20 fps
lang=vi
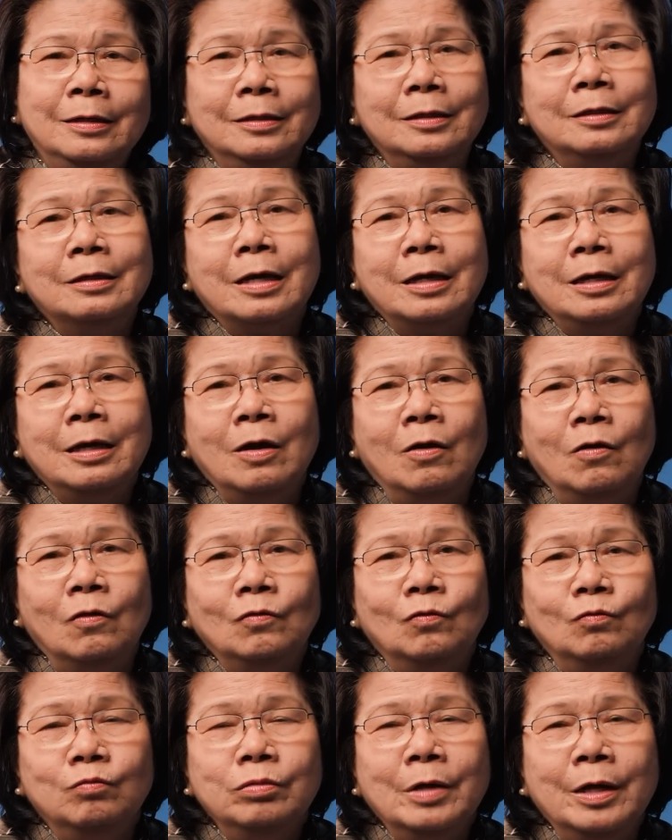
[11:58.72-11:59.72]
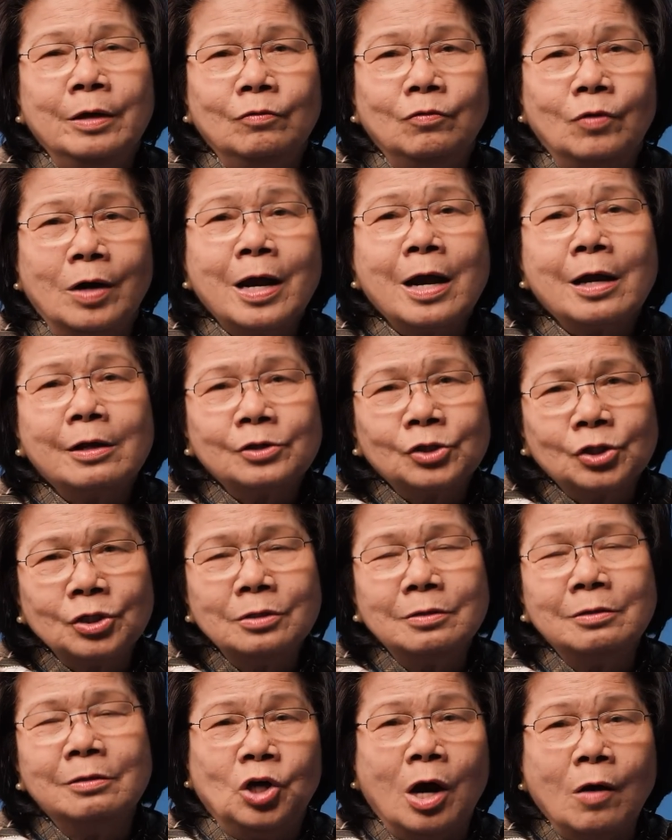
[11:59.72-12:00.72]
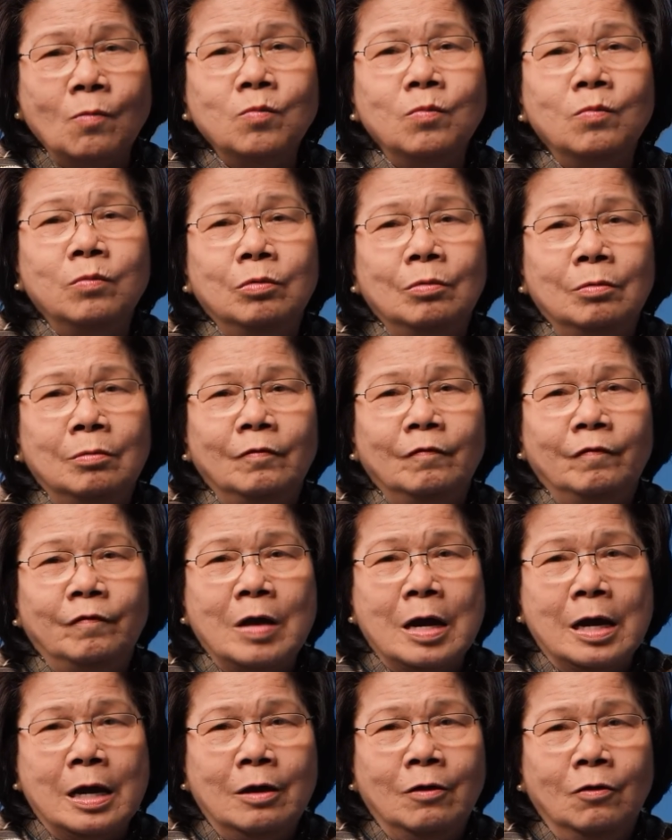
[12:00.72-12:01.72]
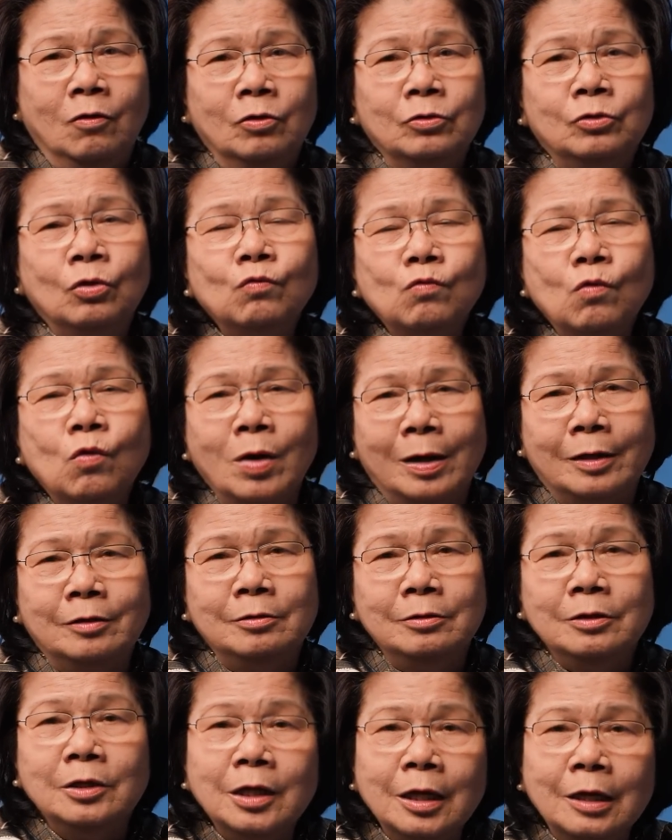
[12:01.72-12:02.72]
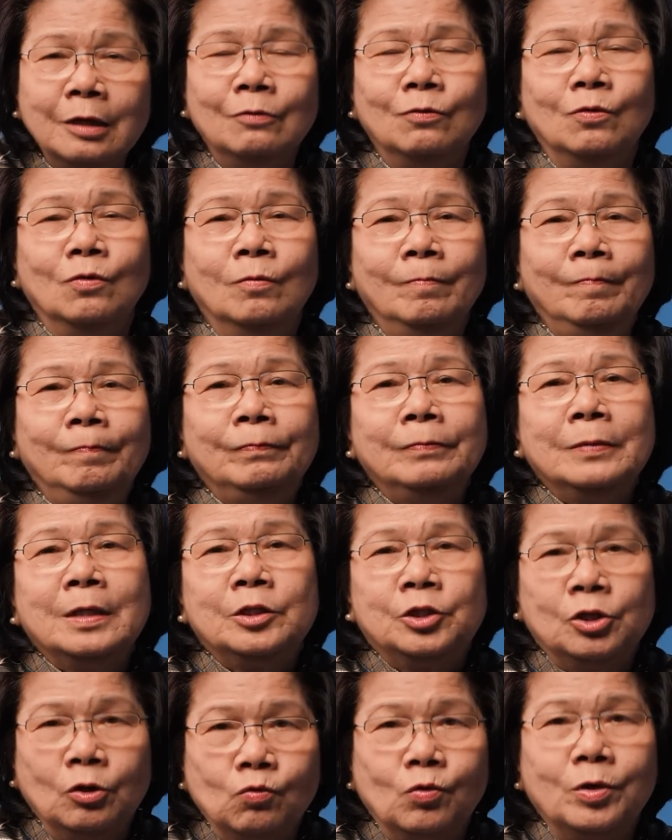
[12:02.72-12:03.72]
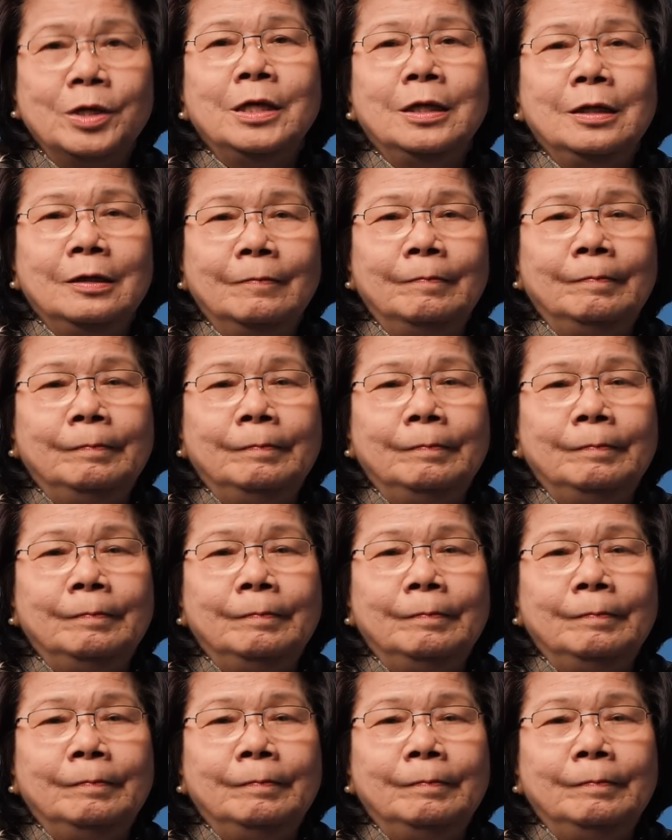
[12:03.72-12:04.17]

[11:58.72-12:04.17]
hiện nay họ cũng đều ra sức trồng và họ thu hoạch nhiều sầu riêng.